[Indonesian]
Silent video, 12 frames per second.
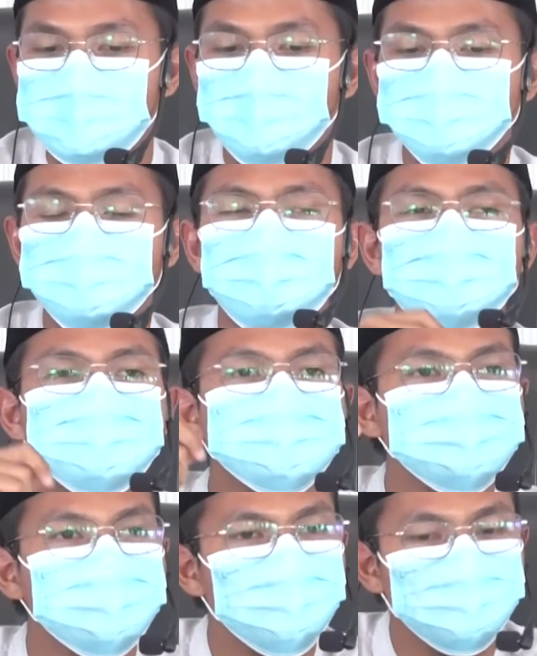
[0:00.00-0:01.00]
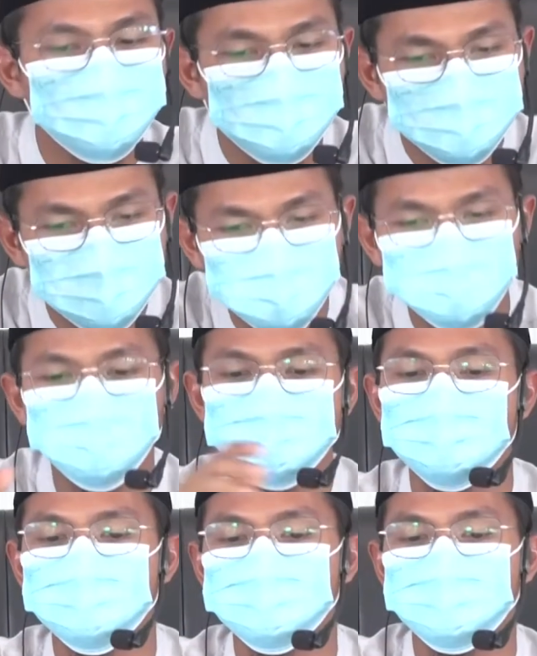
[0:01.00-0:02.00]
Allah akan cerai-beraikan
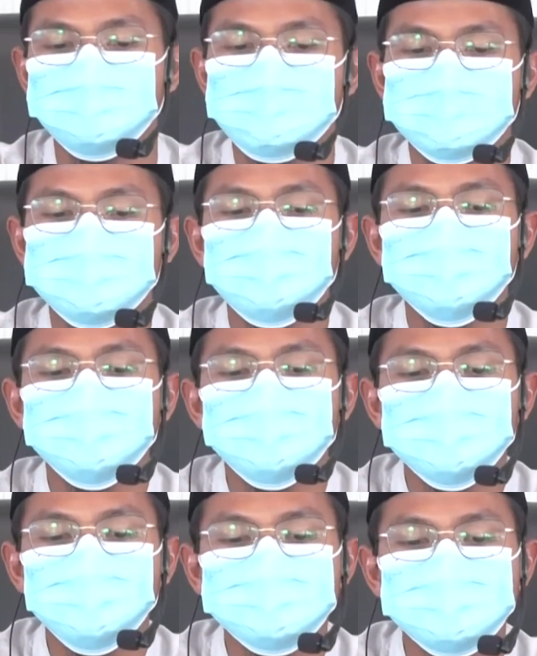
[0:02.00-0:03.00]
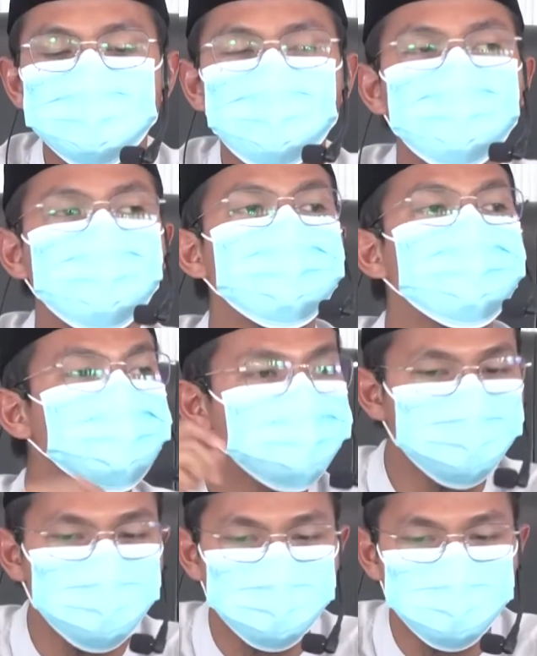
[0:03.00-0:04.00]
urusannya dan dunia tidak akan
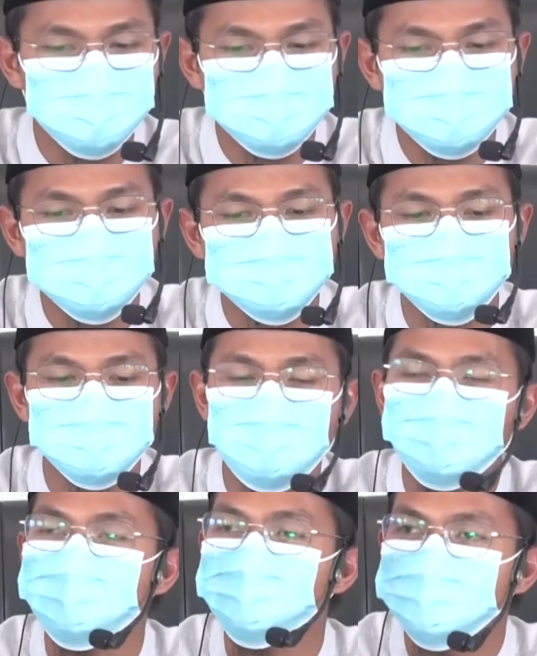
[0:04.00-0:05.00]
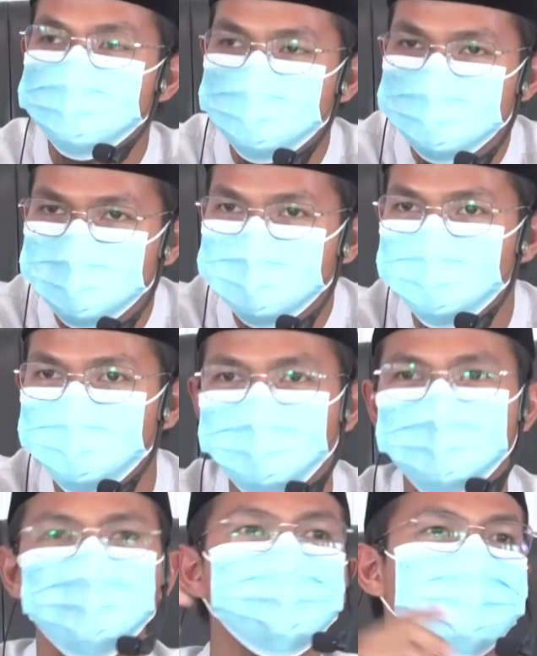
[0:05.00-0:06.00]
datang kepadanya kecuali apa yang ditakdirkan
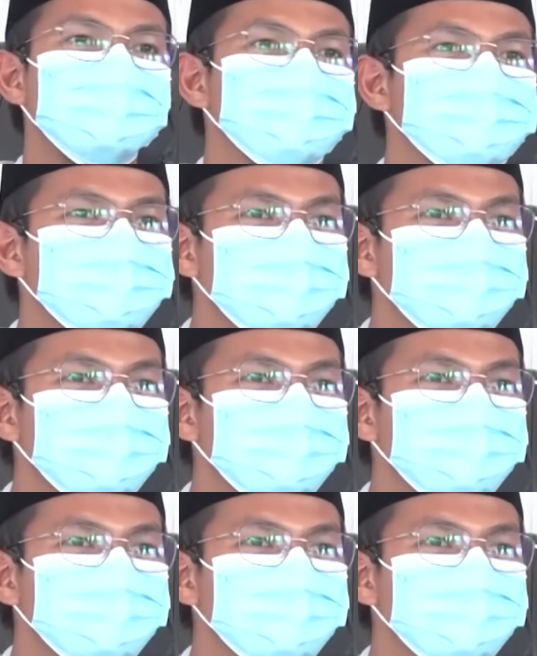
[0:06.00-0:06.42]
untuknya.